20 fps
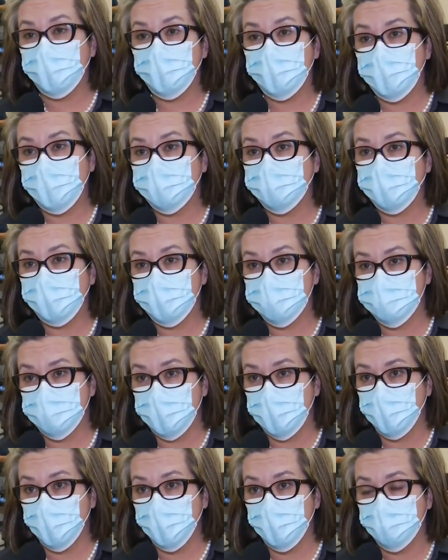aquí hasta las
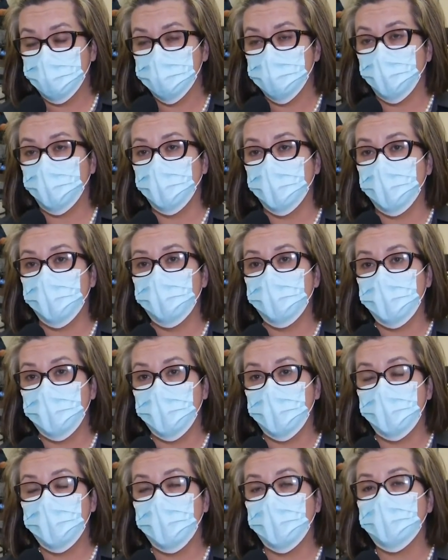5, se pueden venir
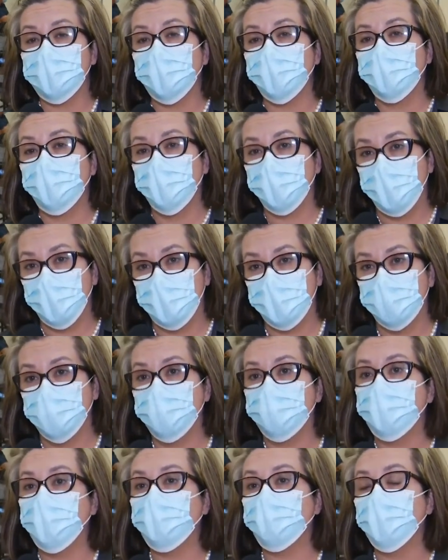y después
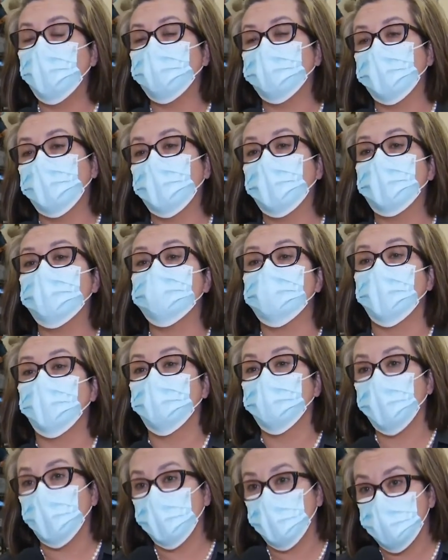vamos a tener la
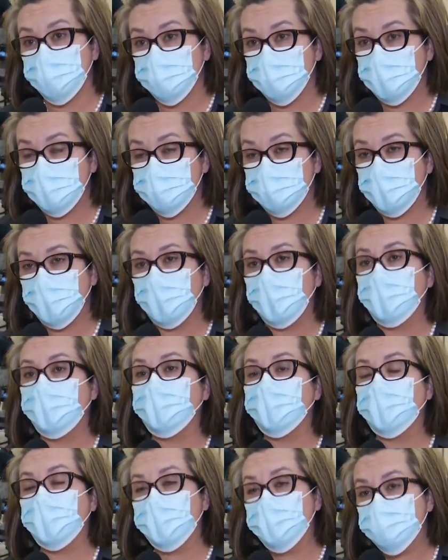segunda dosis el
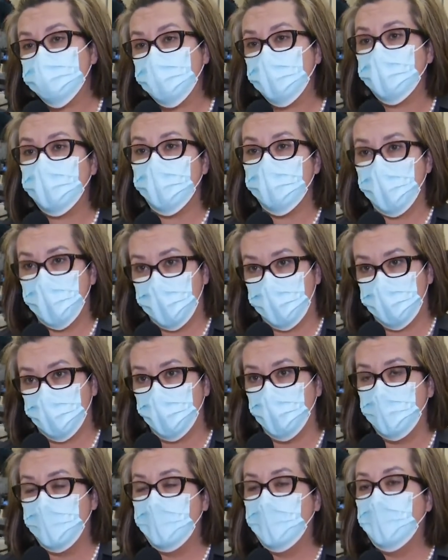15 de mayo,
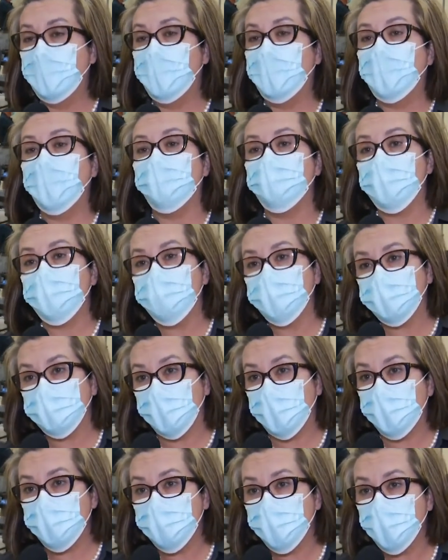a la misma
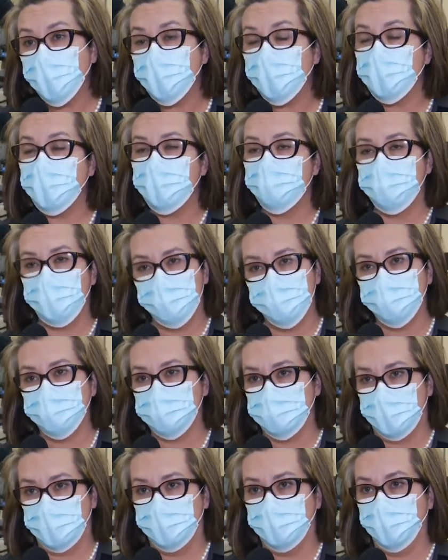tiempo, en el mismo
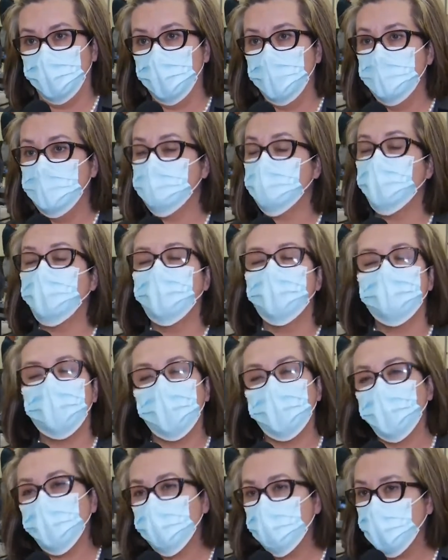sitio. So, por
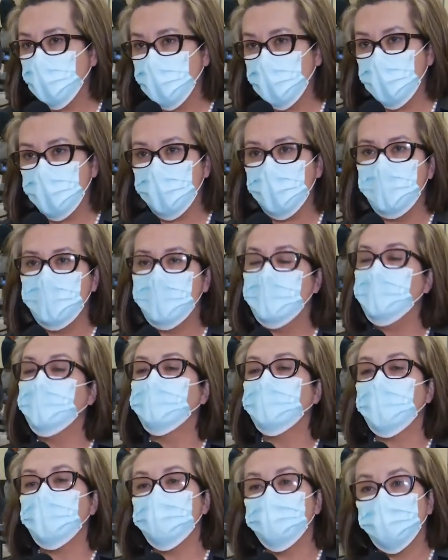favor, ven,
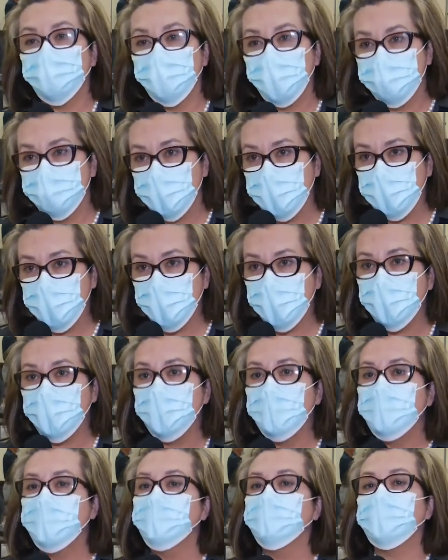trae su familia,
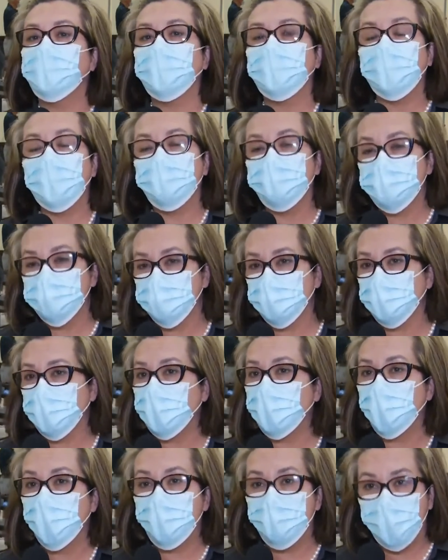trae a las personas,
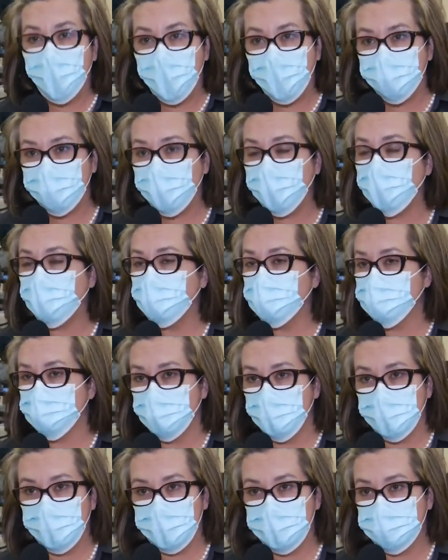los padres, las personas
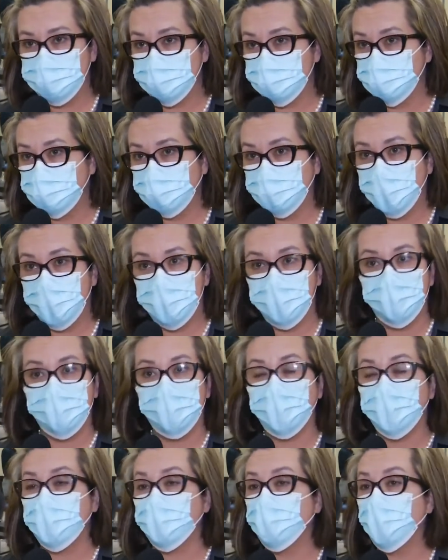que necesitan ayuda,
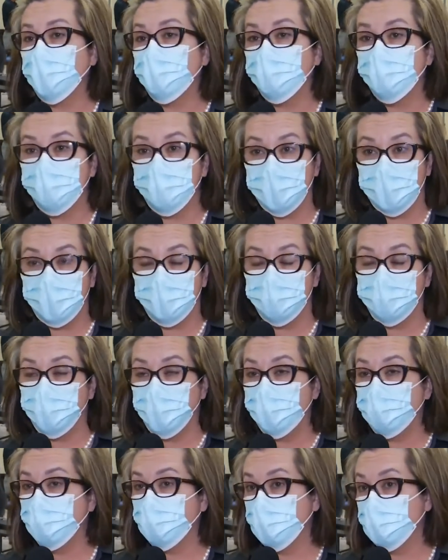que no han, no han
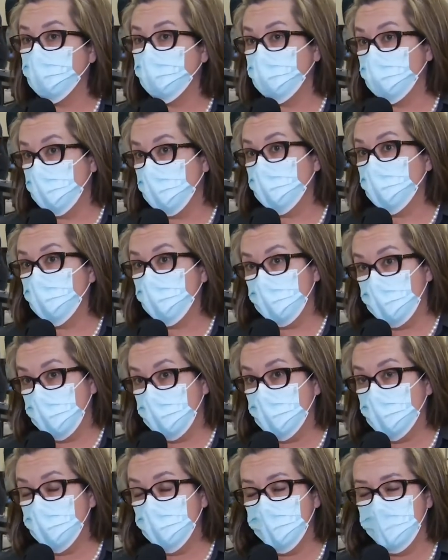podido venir,
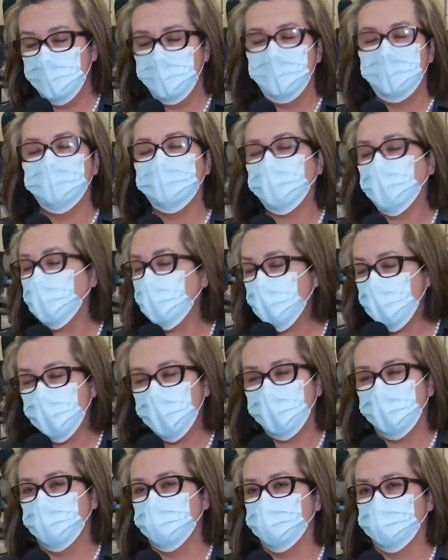
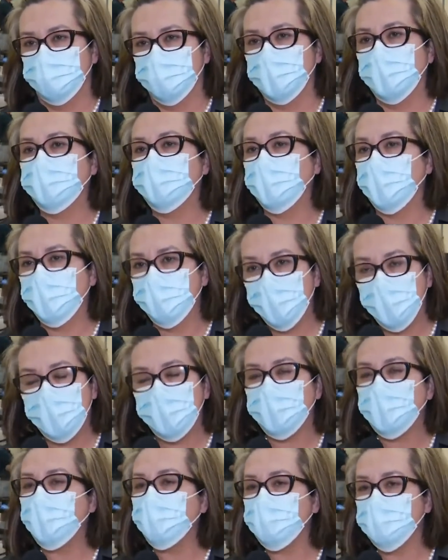tráigalo. Eh, tenemos aquí
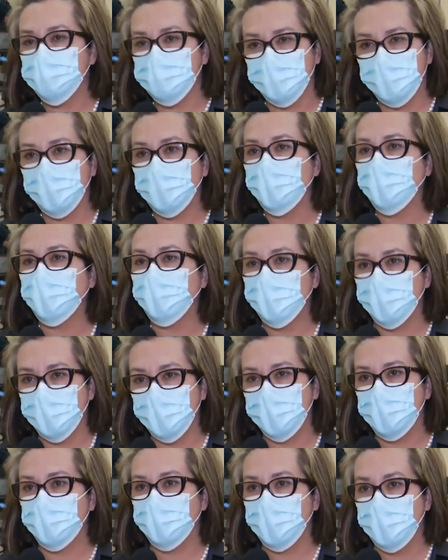a personas que lo puedan
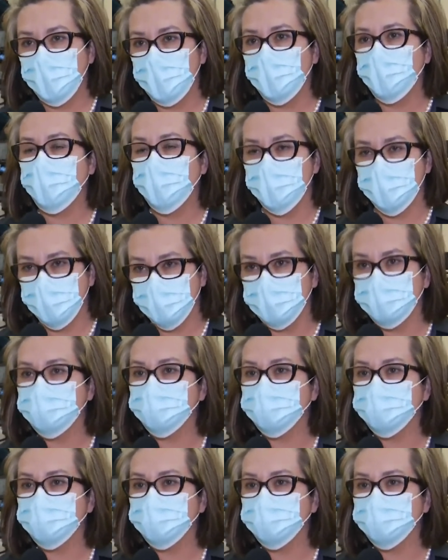ayudar en español.